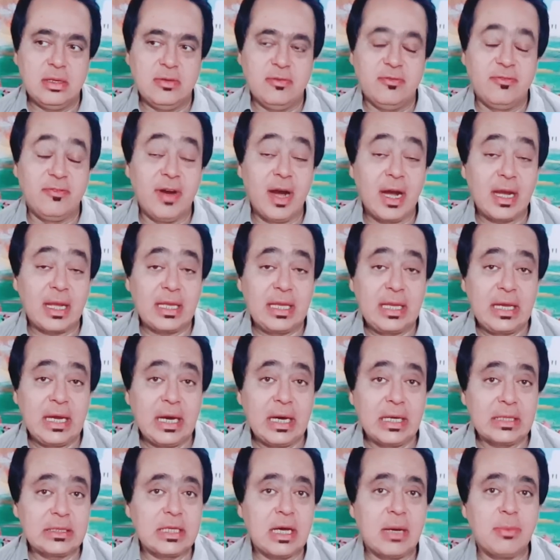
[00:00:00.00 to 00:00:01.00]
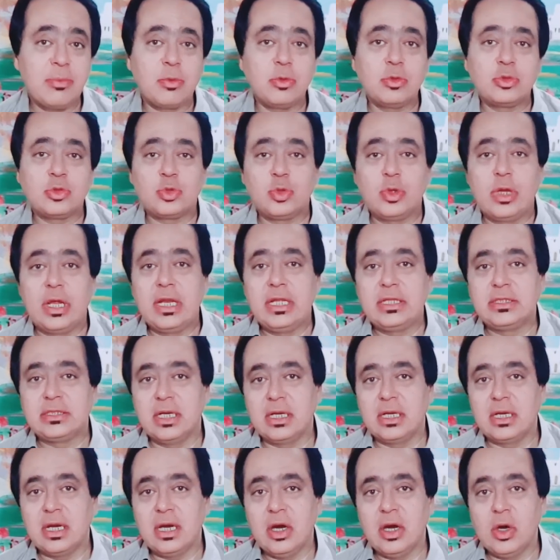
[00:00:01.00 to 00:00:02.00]
वाकियात आपको सुनाने
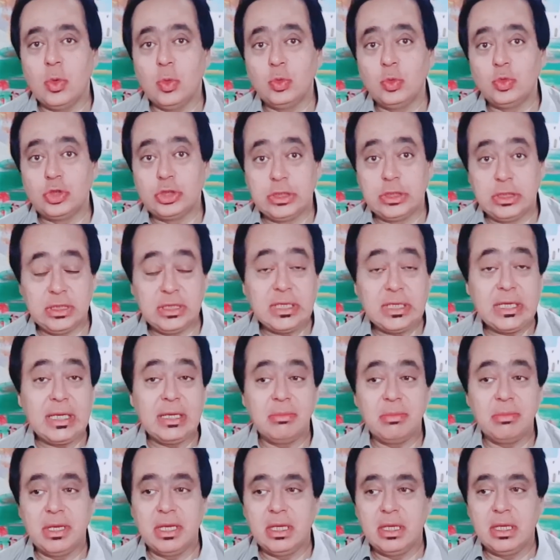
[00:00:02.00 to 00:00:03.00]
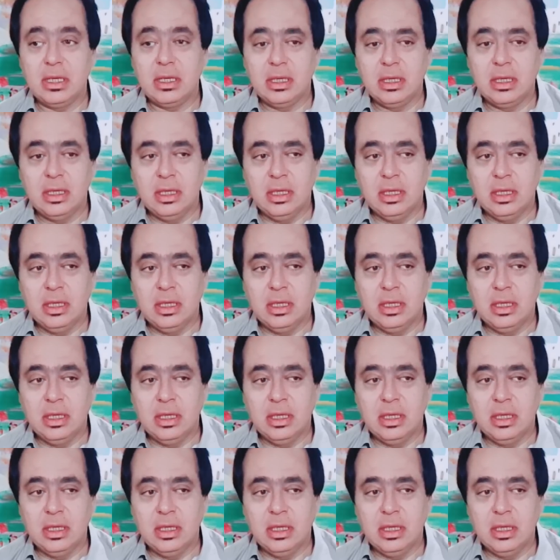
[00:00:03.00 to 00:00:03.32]
जा रहा हूँ ज़िंदगी में